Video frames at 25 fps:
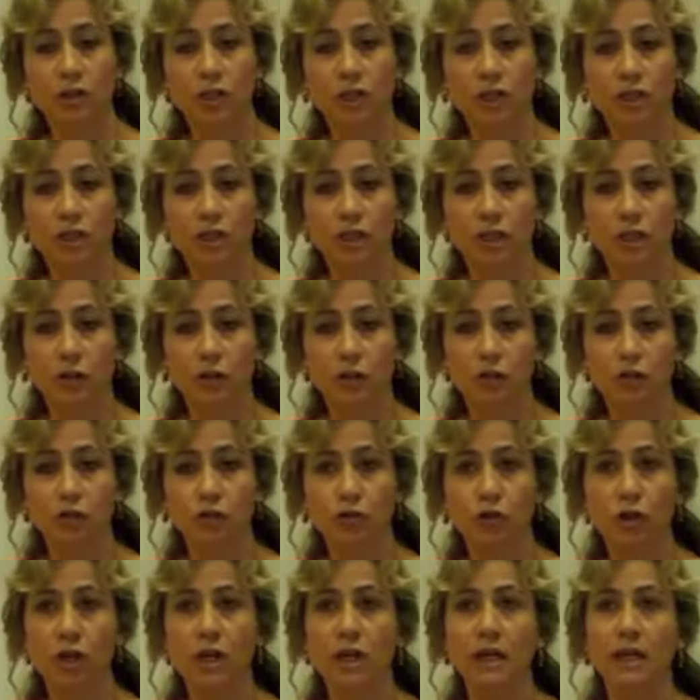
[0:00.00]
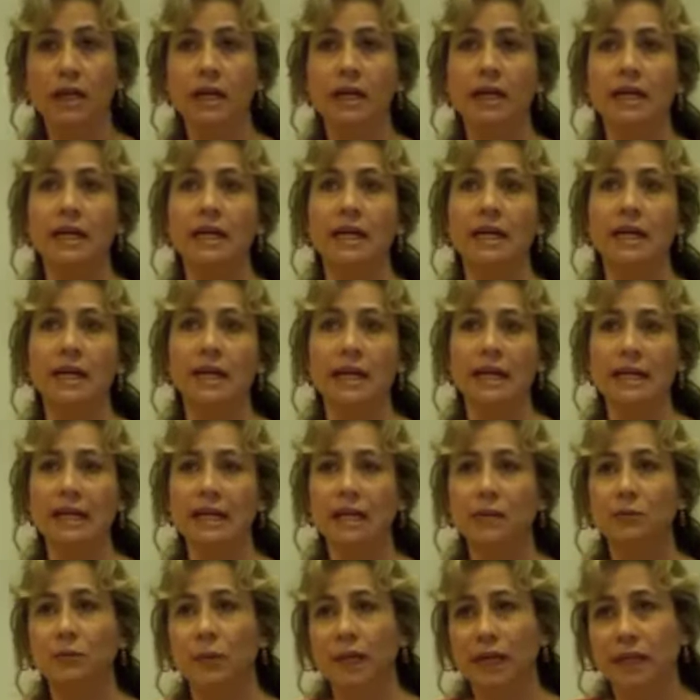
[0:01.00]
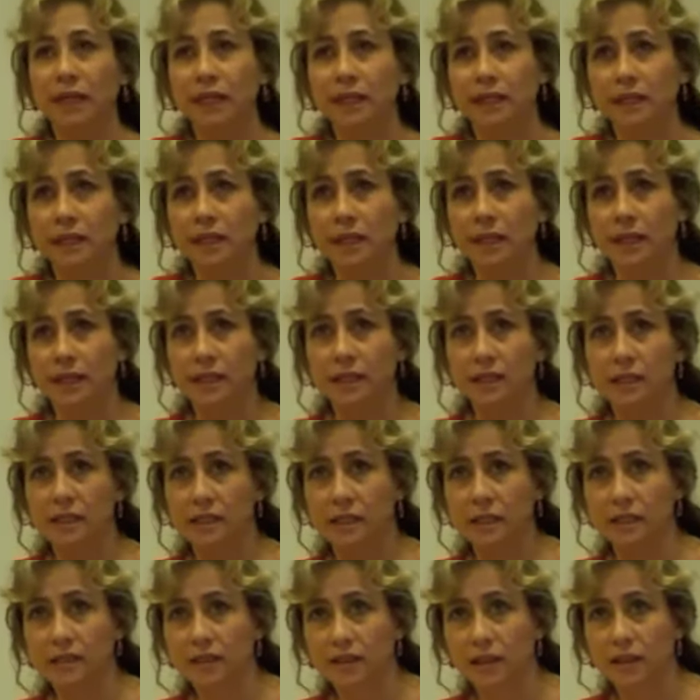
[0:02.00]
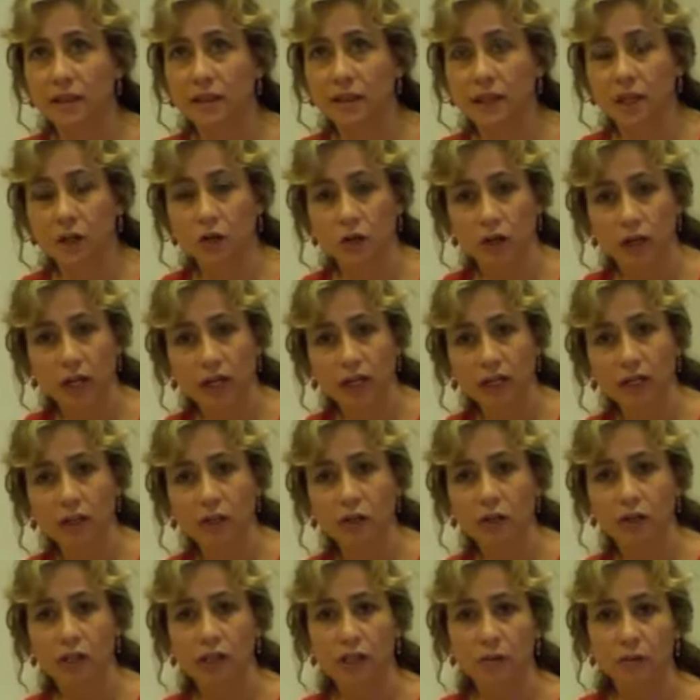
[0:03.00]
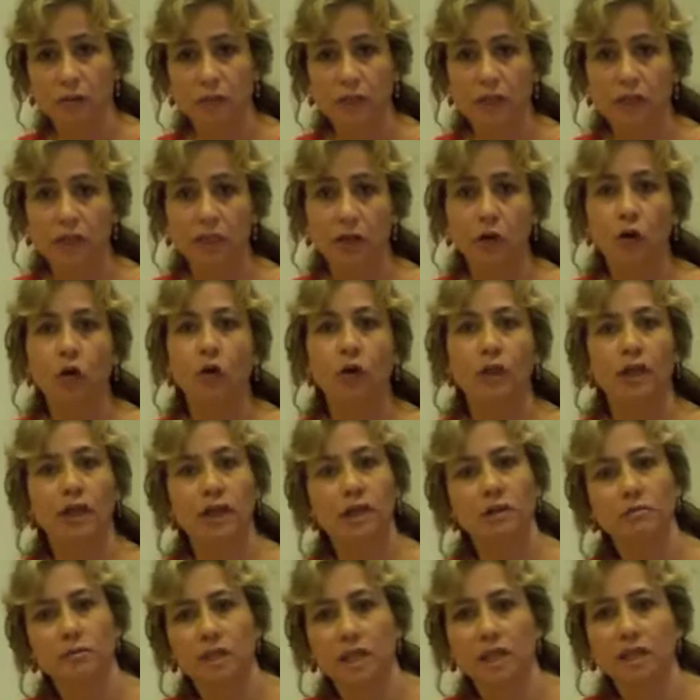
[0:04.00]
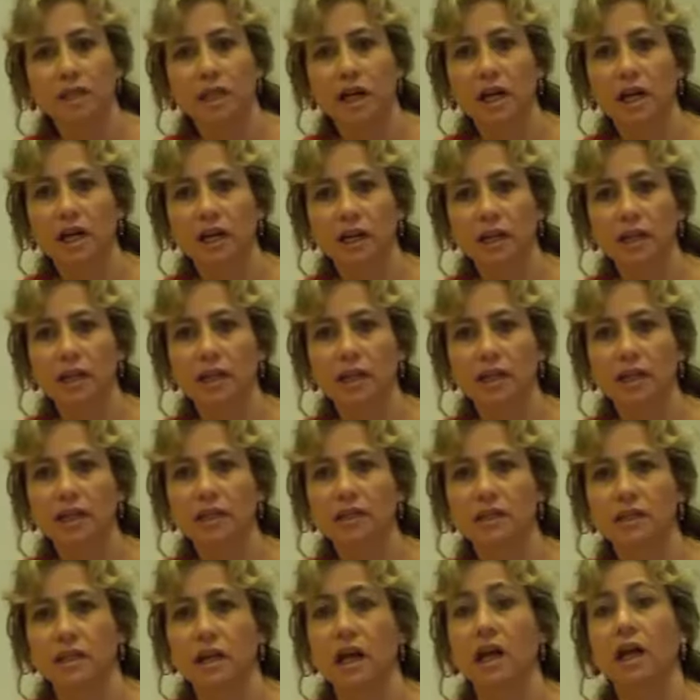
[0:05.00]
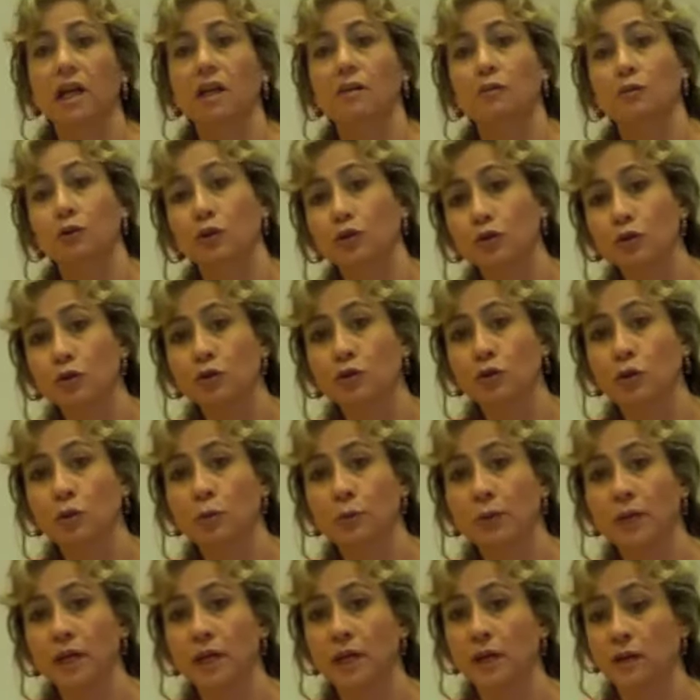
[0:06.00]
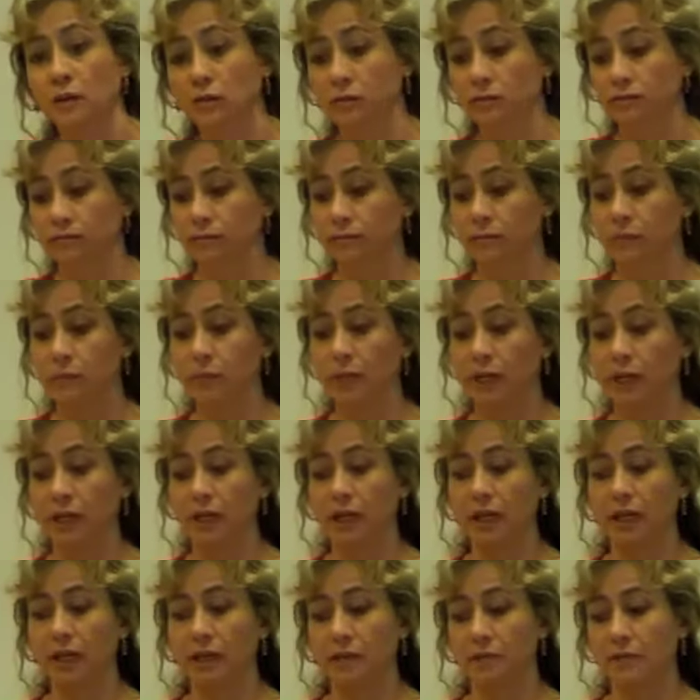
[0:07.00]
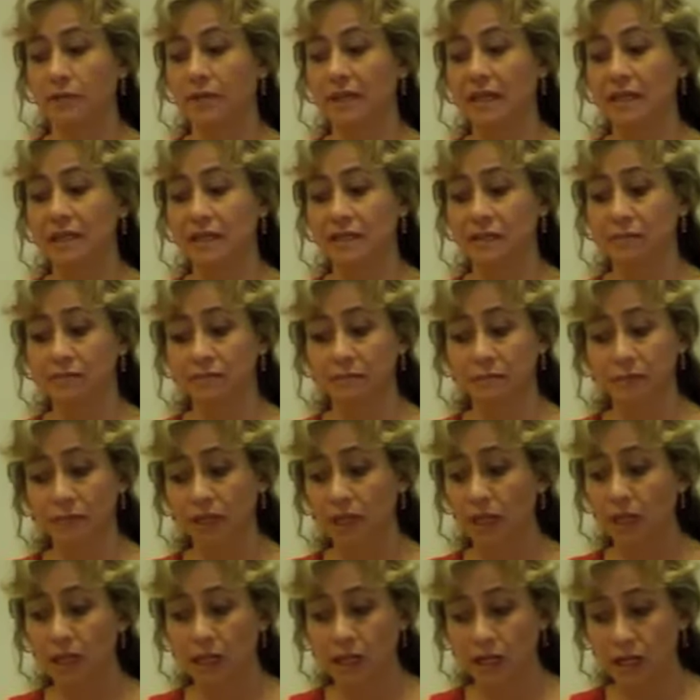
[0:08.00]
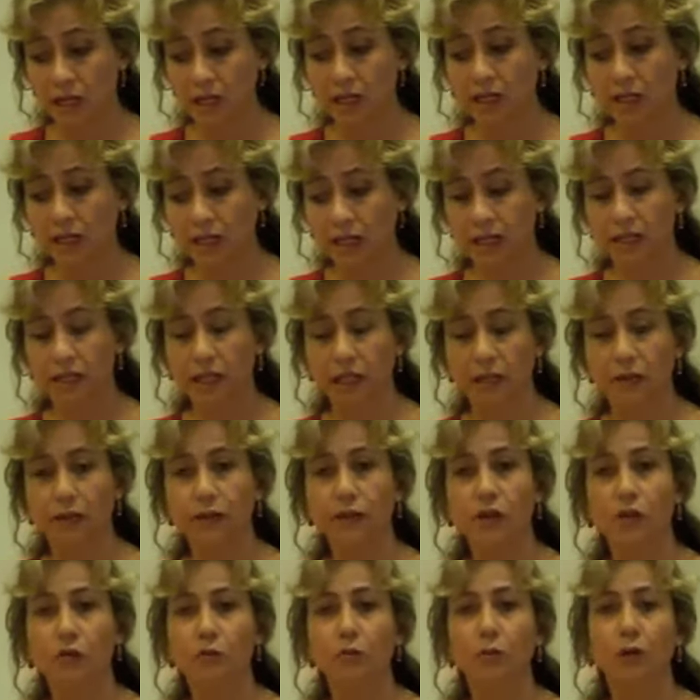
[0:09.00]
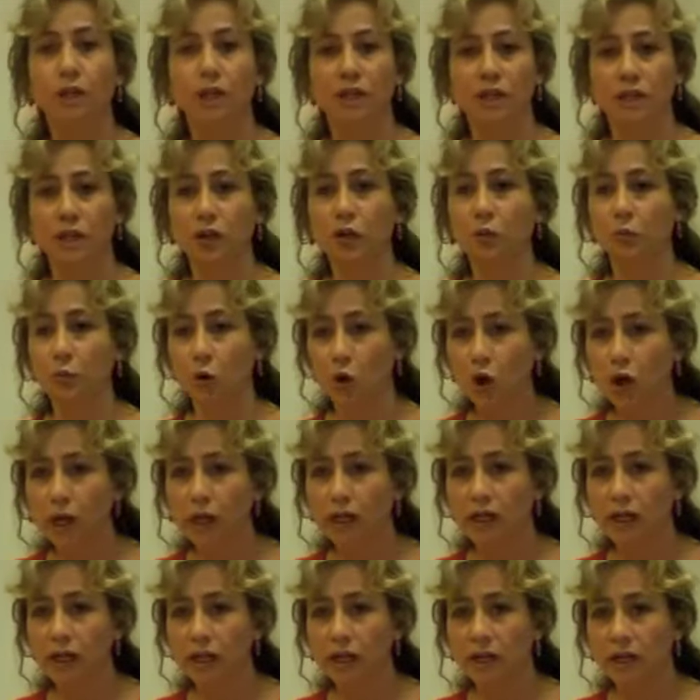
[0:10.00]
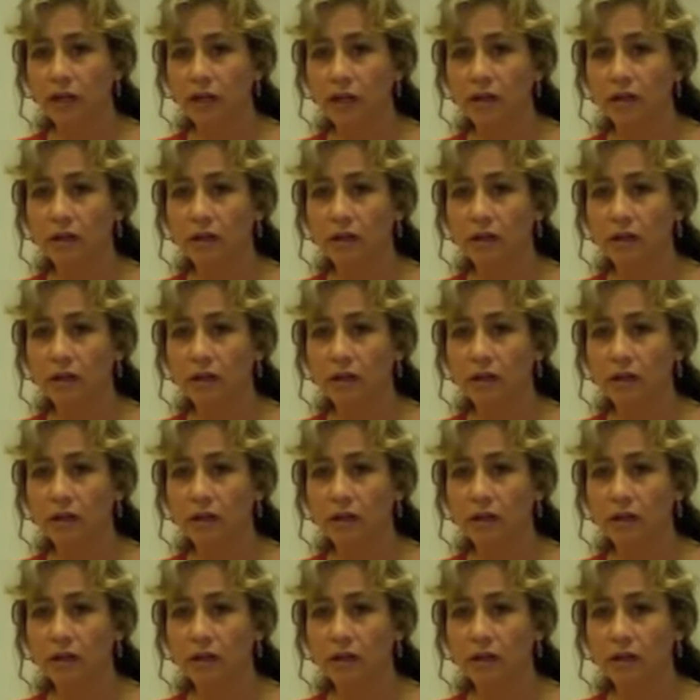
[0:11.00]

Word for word: internos y parece que esta sentencia lo que ha querido transmitir o dar el mensaje es a la Unión Europea para que la legislación pueda ser homogénea